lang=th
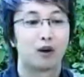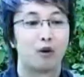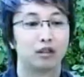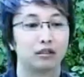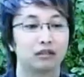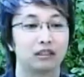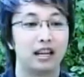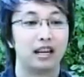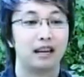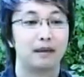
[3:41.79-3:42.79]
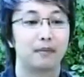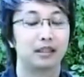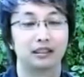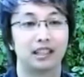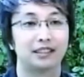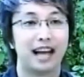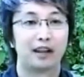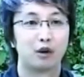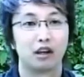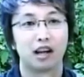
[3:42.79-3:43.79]
อาจจะคนกี่หมื่นกี่
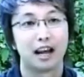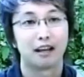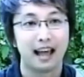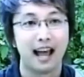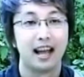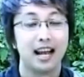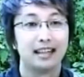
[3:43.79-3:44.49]
แสนคนก็แล้วแต่